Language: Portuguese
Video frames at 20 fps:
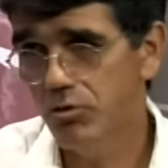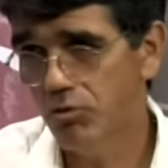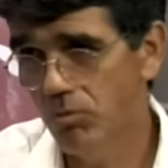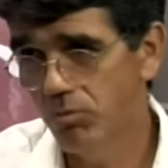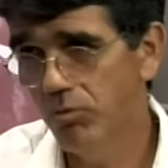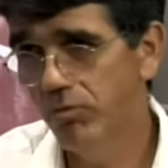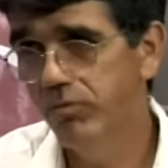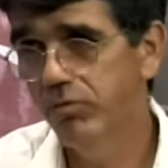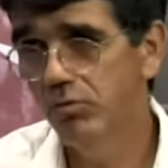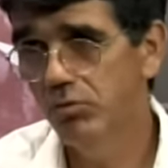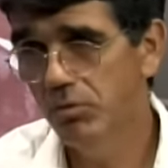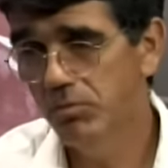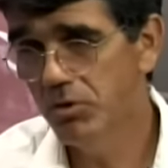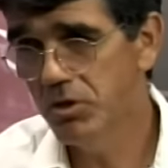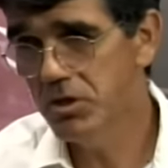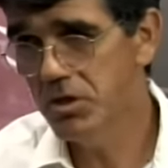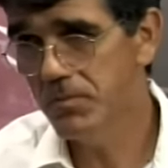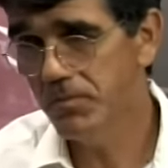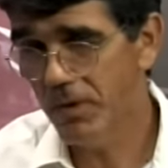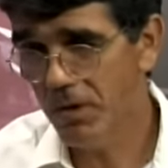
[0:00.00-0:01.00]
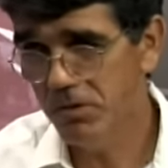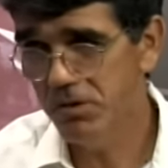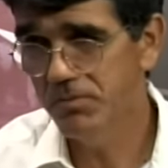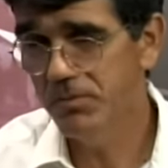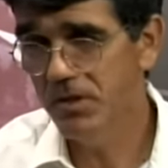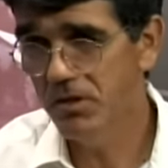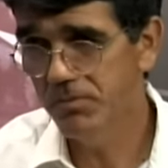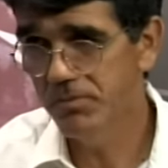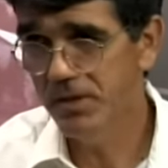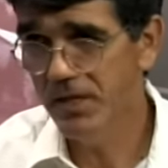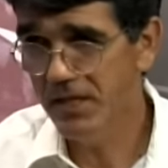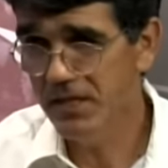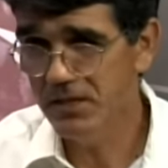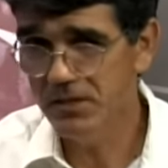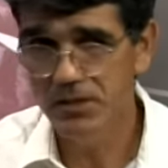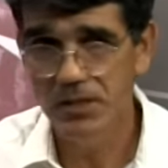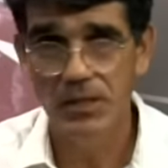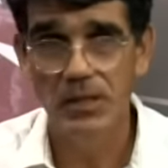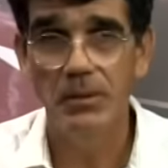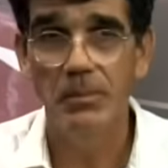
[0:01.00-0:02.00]
como o Fundo Municipal de Meio
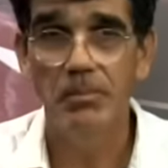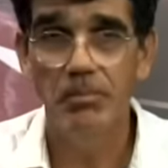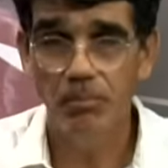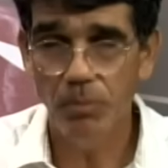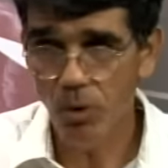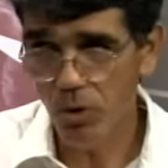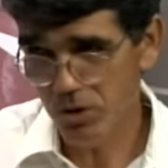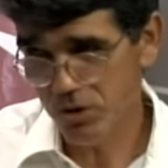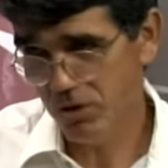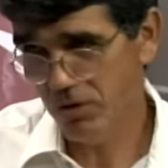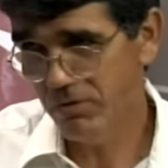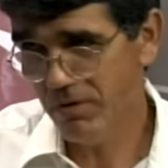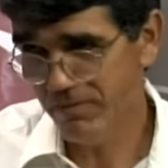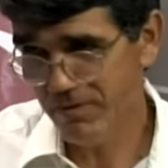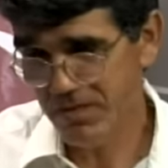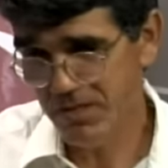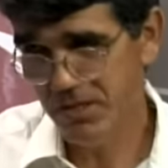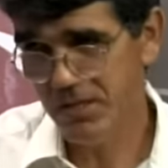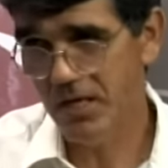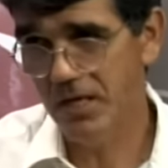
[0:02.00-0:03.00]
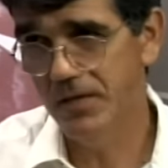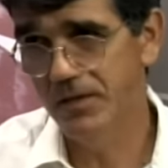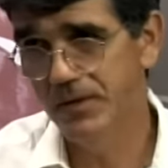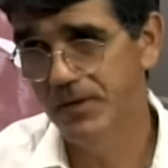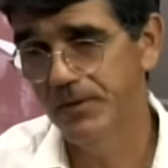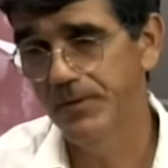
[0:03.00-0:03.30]
Ambiente, possam avançar.